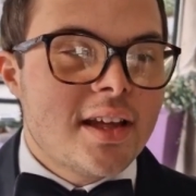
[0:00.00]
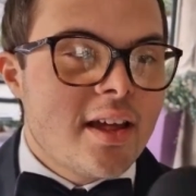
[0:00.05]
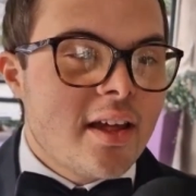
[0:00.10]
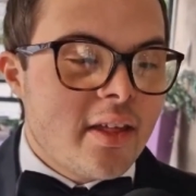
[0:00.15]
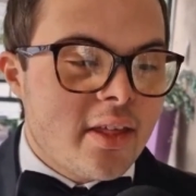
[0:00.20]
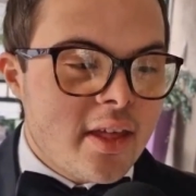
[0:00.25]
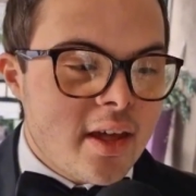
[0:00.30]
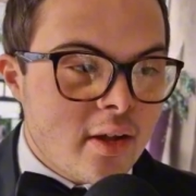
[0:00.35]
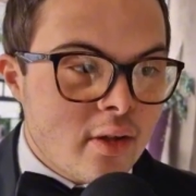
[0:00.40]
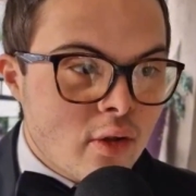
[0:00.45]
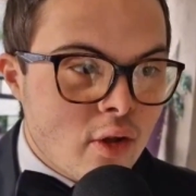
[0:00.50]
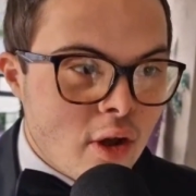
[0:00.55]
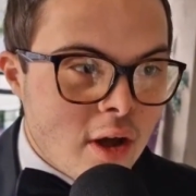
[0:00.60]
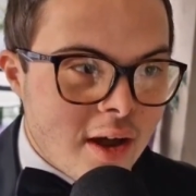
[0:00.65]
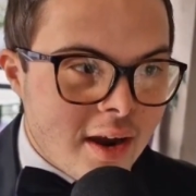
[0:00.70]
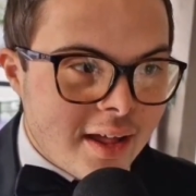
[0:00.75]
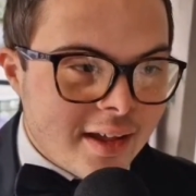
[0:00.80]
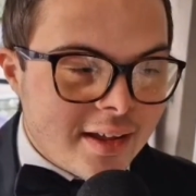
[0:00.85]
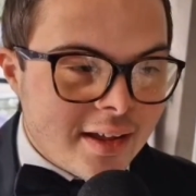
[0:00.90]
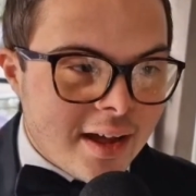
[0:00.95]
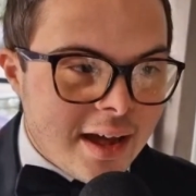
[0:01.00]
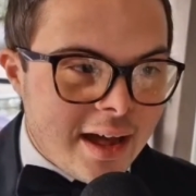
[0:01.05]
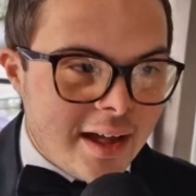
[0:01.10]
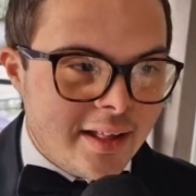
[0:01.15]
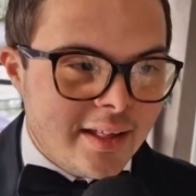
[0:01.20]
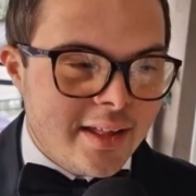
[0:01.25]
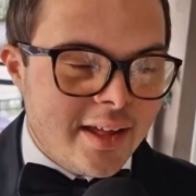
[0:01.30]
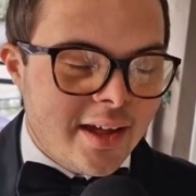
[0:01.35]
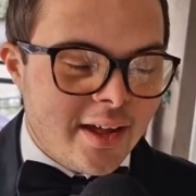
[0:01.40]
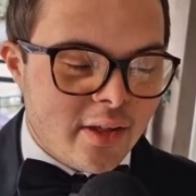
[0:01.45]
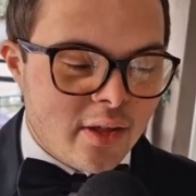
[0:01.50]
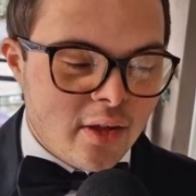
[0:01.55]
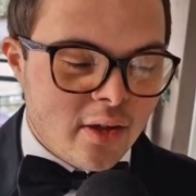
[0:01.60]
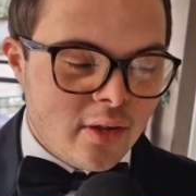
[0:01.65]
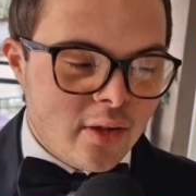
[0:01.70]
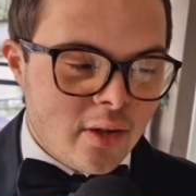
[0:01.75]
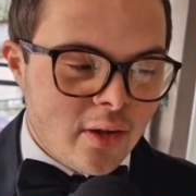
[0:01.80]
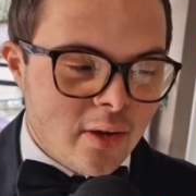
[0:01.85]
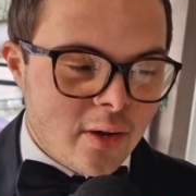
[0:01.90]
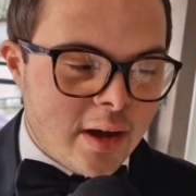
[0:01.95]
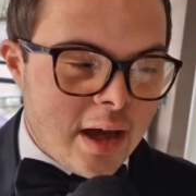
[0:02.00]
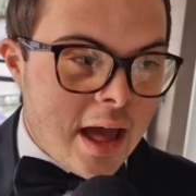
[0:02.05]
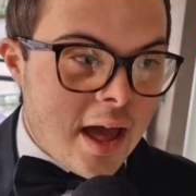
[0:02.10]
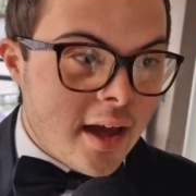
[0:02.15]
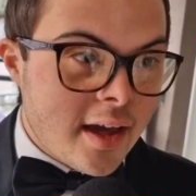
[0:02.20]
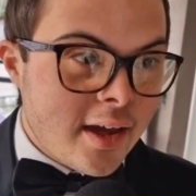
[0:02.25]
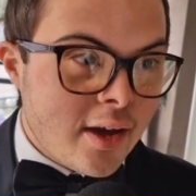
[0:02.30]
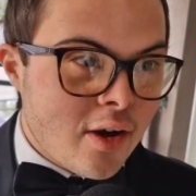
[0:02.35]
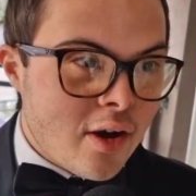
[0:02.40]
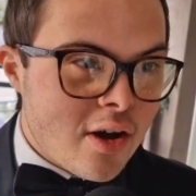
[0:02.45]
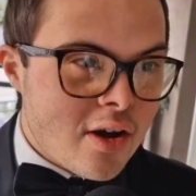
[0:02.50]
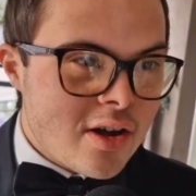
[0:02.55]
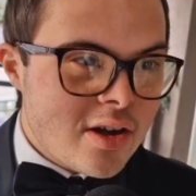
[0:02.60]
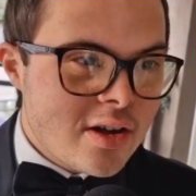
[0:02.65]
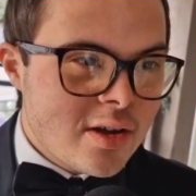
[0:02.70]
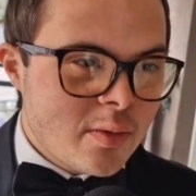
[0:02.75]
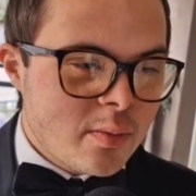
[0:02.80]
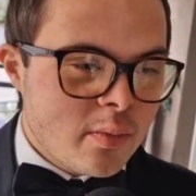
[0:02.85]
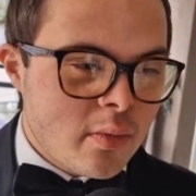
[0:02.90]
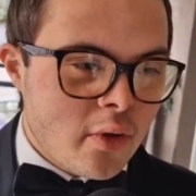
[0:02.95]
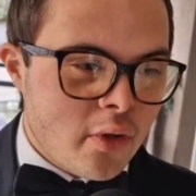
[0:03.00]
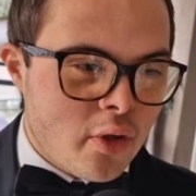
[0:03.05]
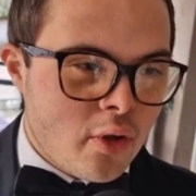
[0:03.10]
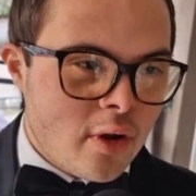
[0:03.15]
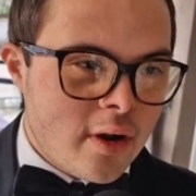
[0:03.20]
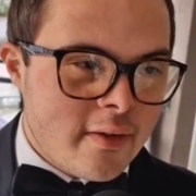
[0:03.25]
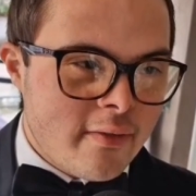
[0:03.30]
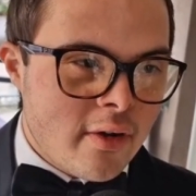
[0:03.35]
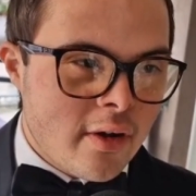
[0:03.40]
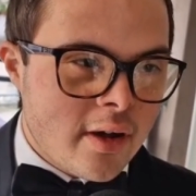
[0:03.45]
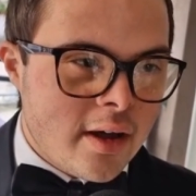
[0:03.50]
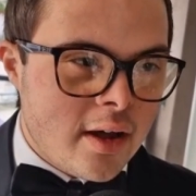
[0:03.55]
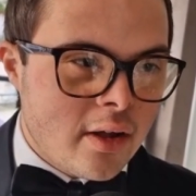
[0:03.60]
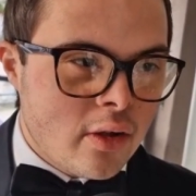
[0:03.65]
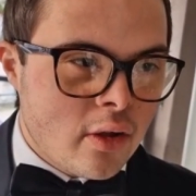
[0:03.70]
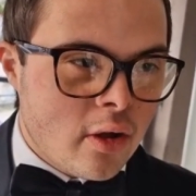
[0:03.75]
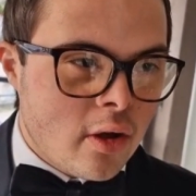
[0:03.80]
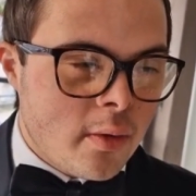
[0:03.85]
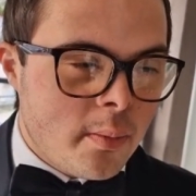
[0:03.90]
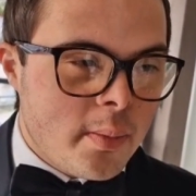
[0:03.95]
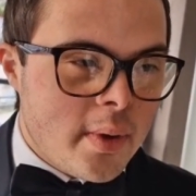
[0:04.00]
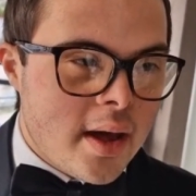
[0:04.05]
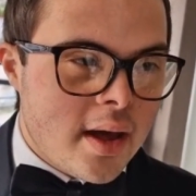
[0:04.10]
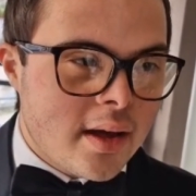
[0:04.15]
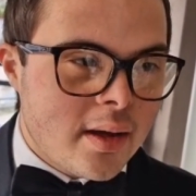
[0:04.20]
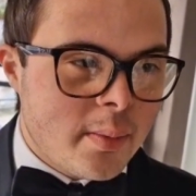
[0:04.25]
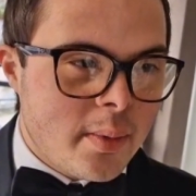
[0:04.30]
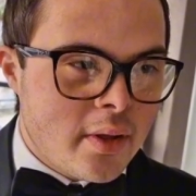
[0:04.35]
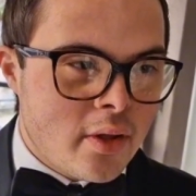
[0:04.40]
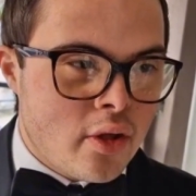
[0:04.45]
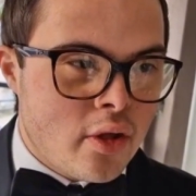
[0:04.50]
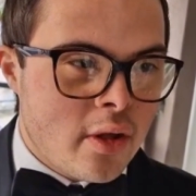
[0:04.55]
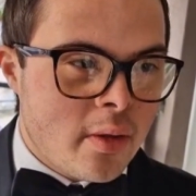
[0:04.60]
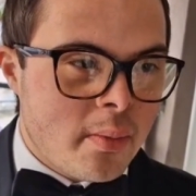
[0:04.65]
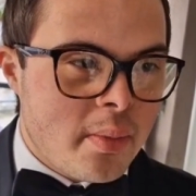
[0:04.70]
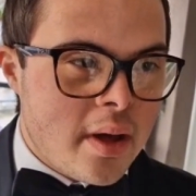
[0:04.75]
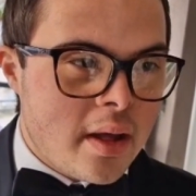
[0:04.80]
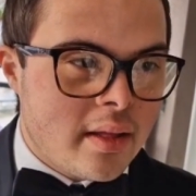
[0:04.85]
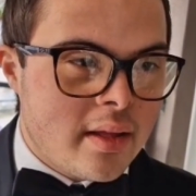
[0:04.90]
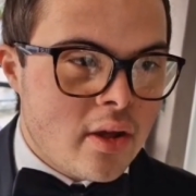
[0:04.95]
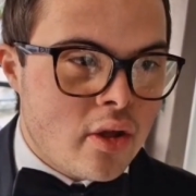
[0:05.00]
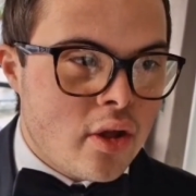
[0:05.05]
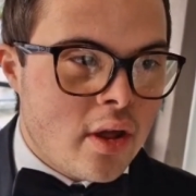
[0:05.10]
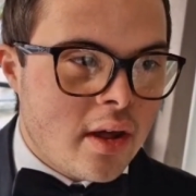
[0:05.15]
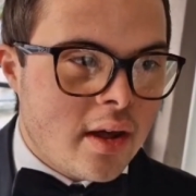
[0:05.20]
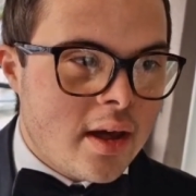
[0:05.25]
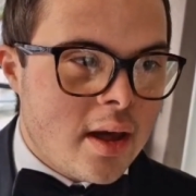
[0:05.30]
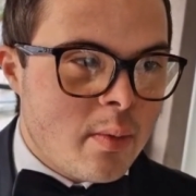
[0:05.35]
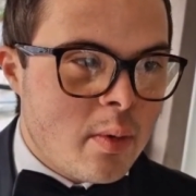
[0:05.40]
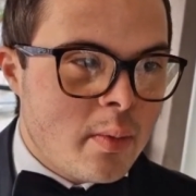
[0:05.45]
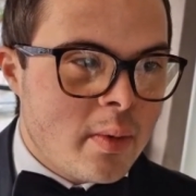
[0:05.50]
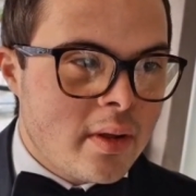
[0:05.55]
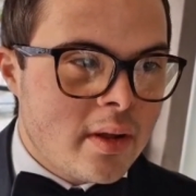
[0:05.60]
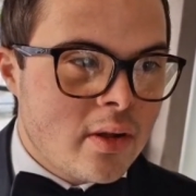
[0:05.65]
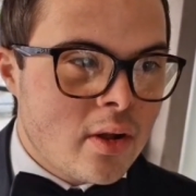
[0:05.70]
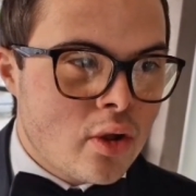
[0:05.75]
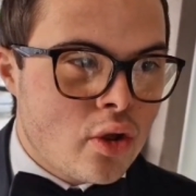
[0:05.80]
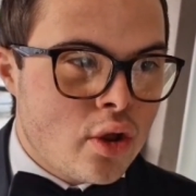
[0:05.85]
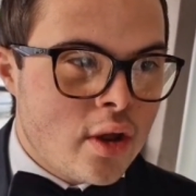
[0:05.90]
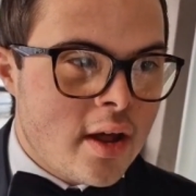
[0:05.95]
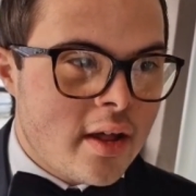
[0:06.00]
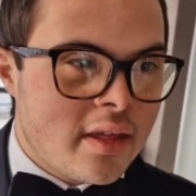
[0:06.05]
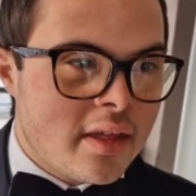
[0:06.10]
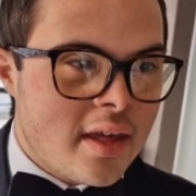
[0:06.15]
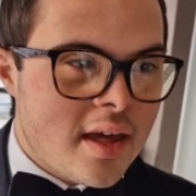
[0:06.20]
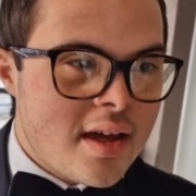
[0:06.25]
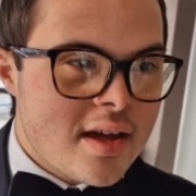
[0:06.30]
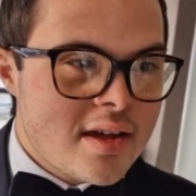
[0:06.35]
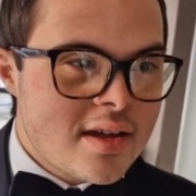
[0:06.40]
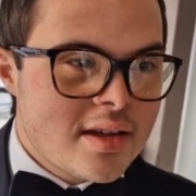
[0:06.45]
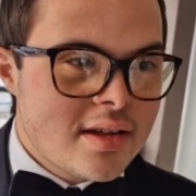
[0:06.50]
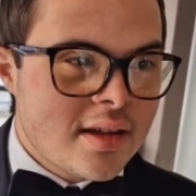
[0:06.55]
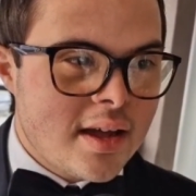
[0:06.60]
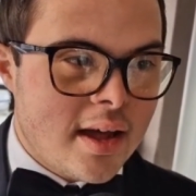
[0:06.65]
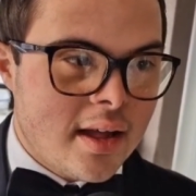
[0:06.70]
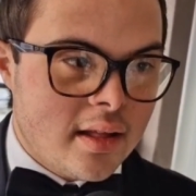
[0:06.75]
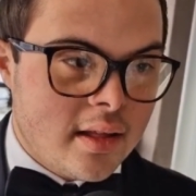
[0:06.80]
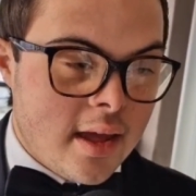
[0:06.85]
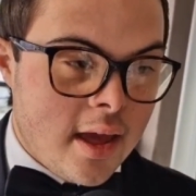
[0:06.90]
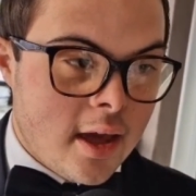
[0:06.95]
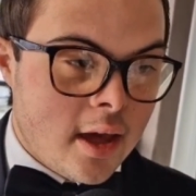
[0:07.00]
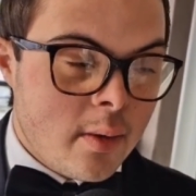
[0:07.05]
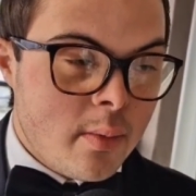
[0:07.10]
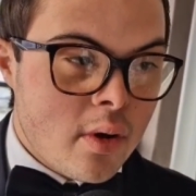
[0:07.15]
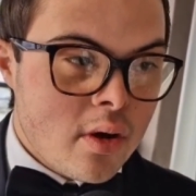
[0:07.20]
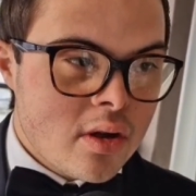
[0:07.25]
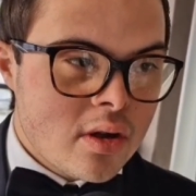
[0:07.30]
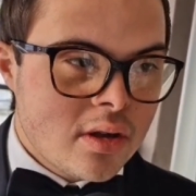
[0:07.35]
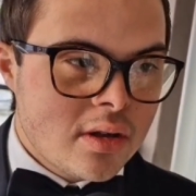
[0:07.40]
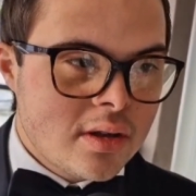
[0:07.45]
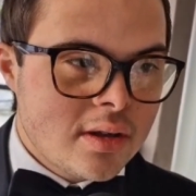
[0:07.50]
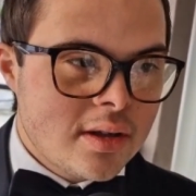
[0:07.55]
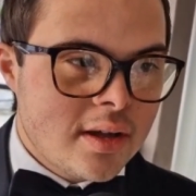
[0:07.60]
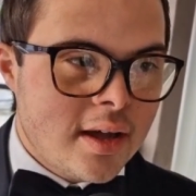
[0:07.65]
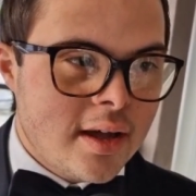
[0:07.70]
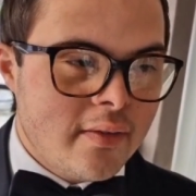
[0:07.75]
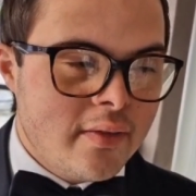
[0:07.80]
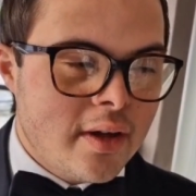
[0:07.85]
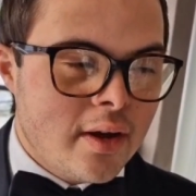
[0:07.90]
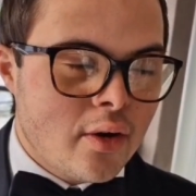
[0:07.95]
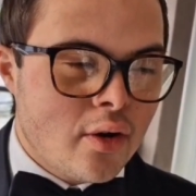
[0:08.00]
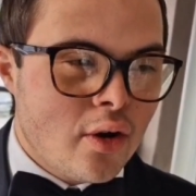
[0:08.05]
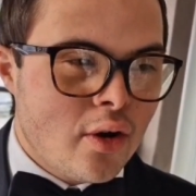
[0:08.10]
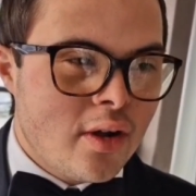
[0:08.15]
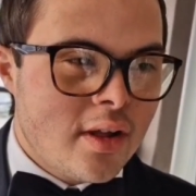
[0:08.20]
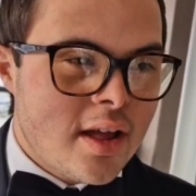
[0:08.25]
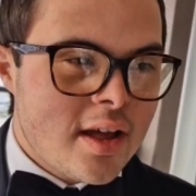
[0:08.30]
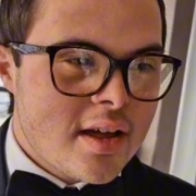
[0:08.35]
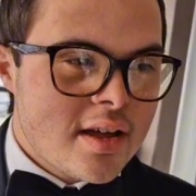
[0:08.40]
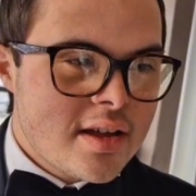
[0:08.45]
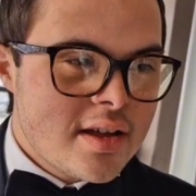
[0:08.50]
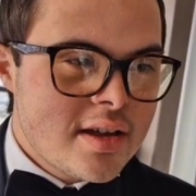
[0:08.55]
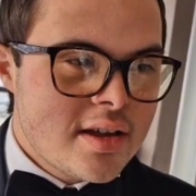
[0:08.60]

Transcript: Sento alla grande, sento carico. Mo sto lavorando a bar, pasticceria, mamma di dolcezza, a Teramo, a Via Cona.